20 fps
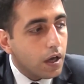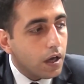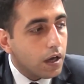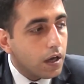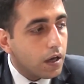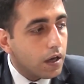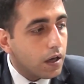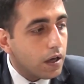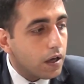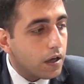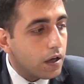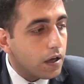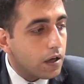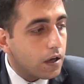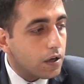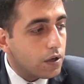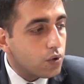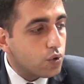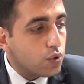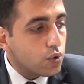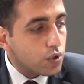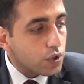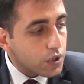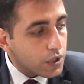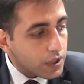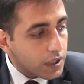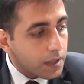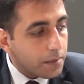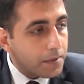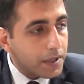E, yurt
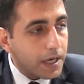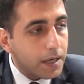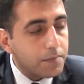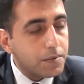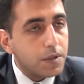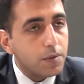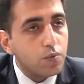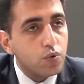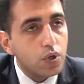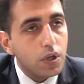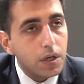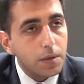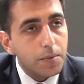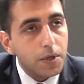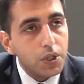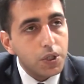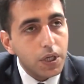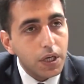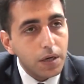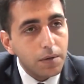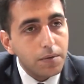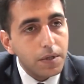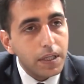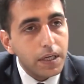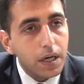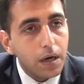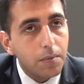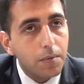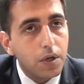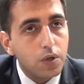dışında bir nebze bunları
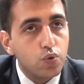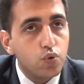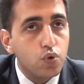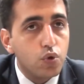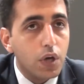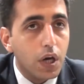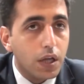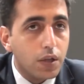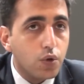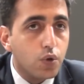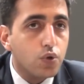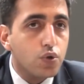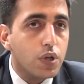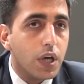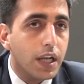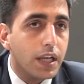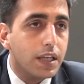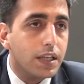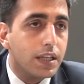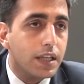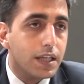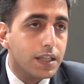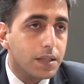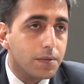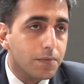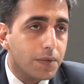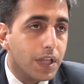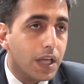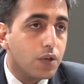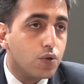başarabildik ama dünyada özellikle
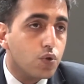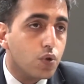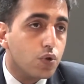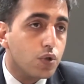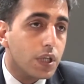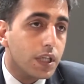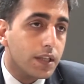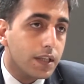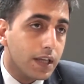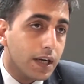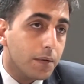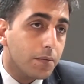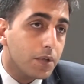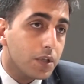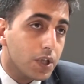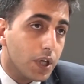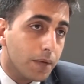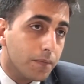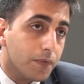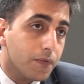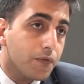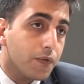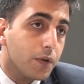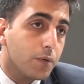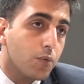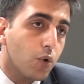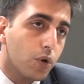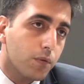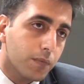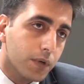isminden söz ettirebilecek bir
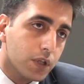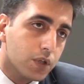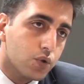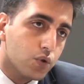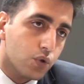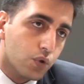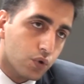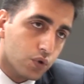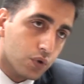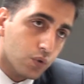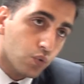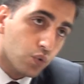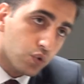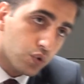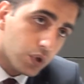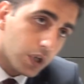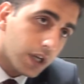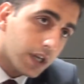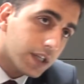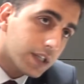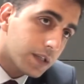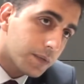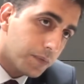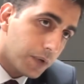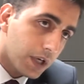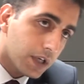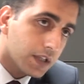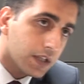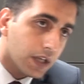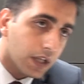firma olmak istiyoruz uluslararası
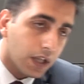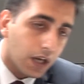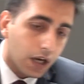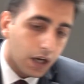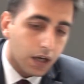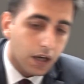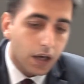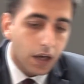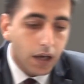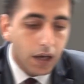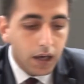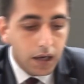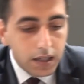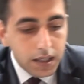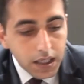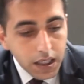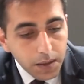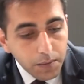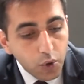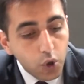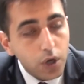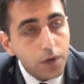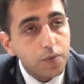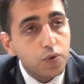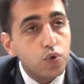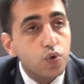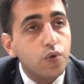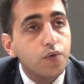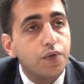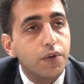piyasada. Ki böyle
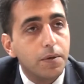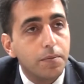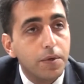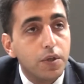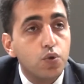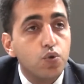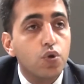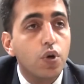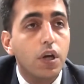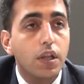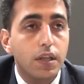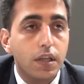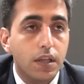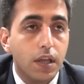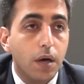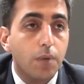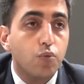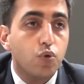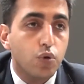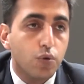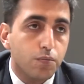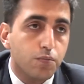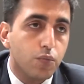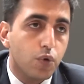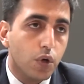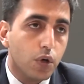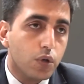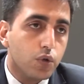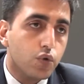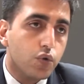bir Türk firması şu anda daha
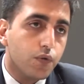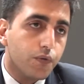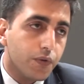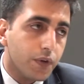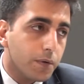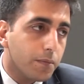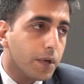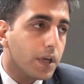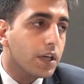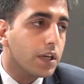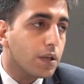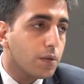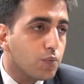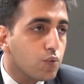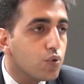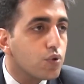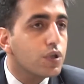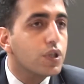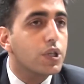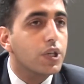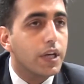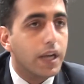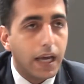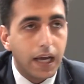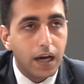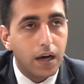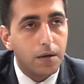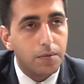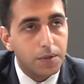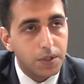bulunmuyor. Türk firmaları da bunun için
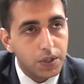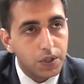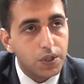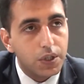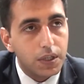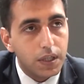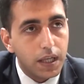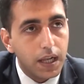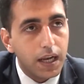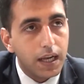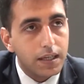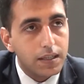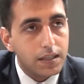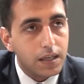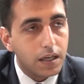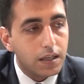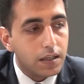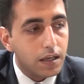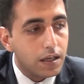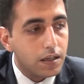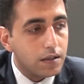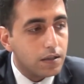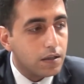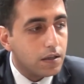rekabet içindeler zaten.